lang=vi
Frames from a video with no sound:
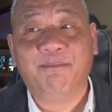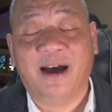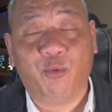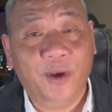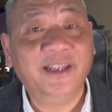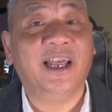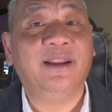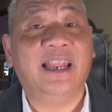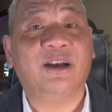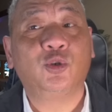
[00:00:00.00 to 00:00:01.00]
mà quyết
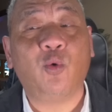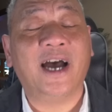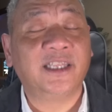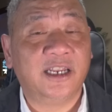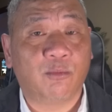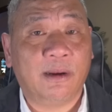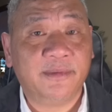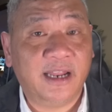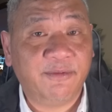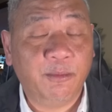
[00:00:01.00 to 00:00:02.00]
định là xóa tên ông
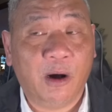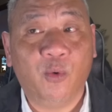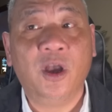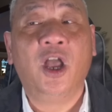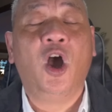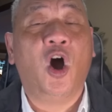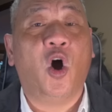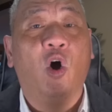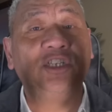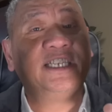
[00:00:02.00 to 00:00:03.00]
Trump từ lá phiếu bầu
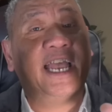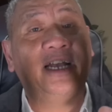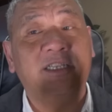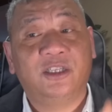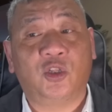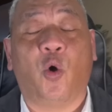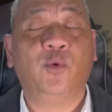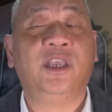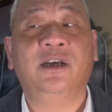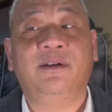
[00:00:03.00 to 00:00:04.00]
họ sẽ
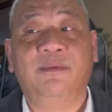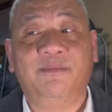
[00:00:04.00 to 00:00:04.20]
tổ chức